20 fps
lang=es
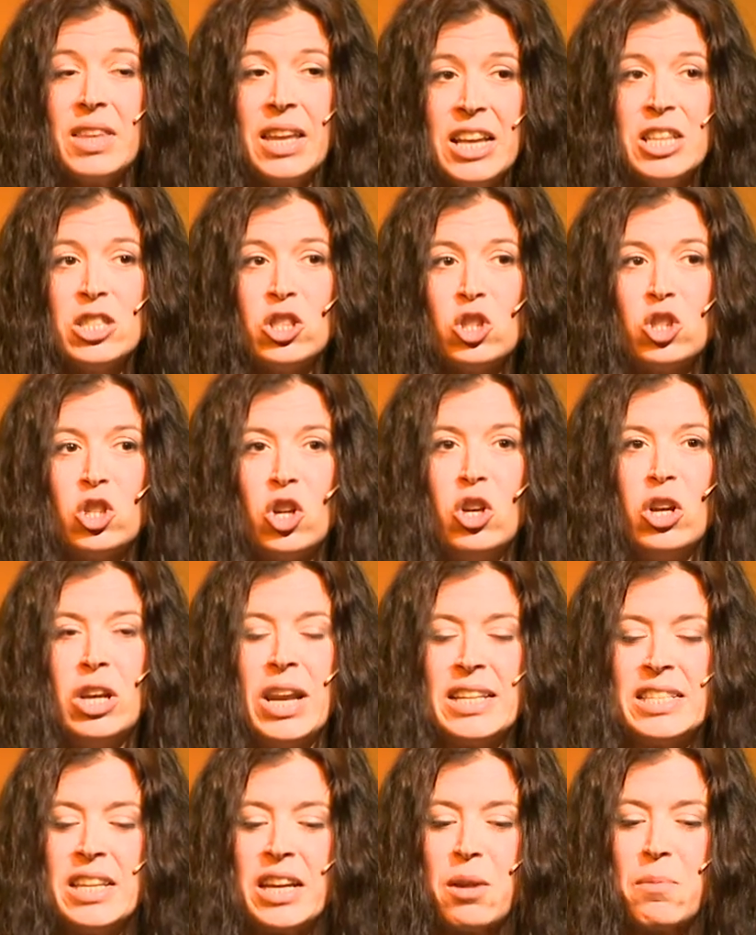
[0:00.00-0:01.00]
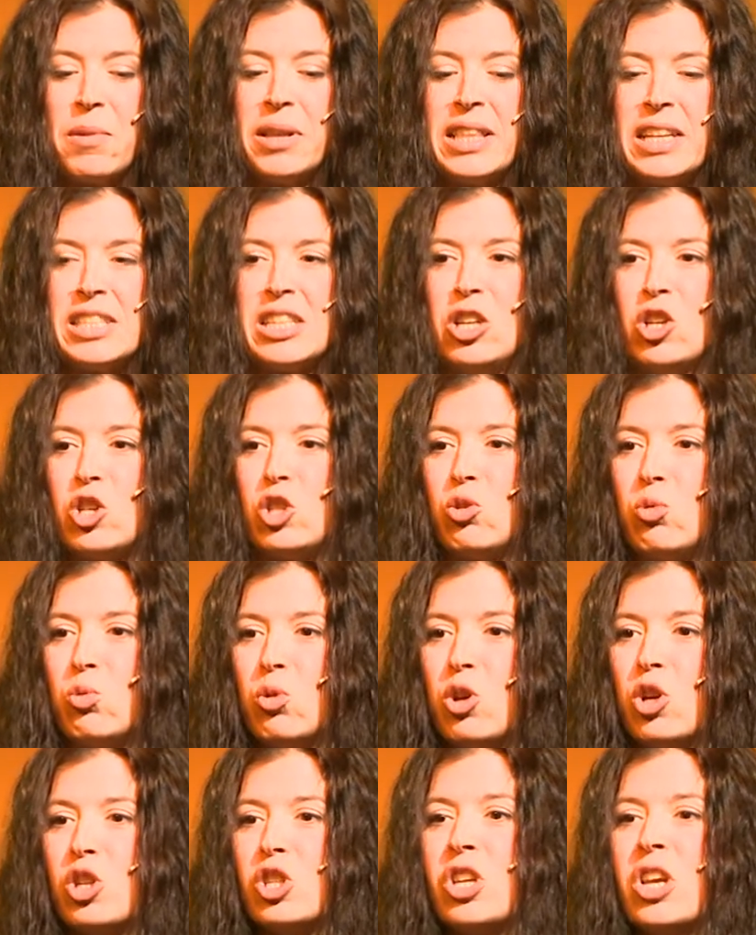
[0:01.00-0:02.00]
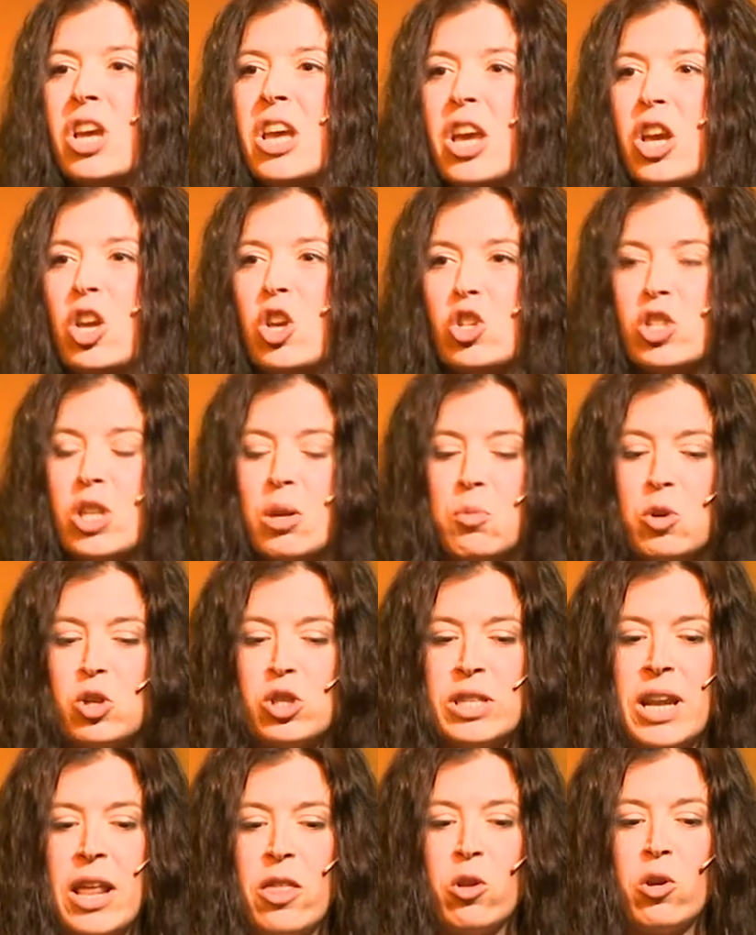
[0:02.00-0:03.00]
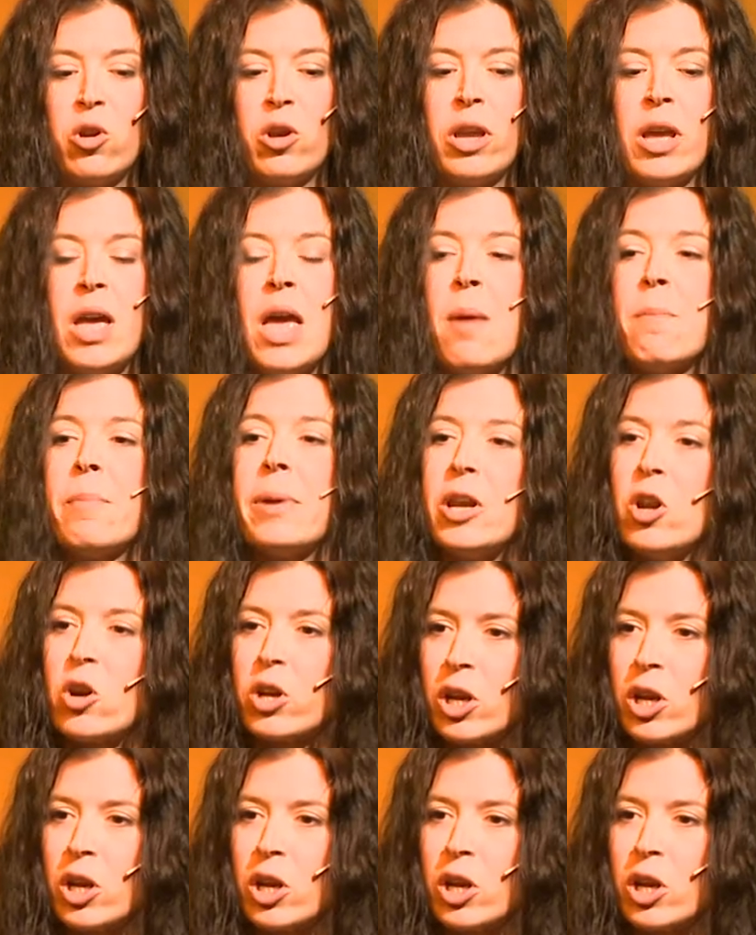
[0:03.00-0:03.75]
Estas son las herramientas y los trucos que os he mostrado hoy, pero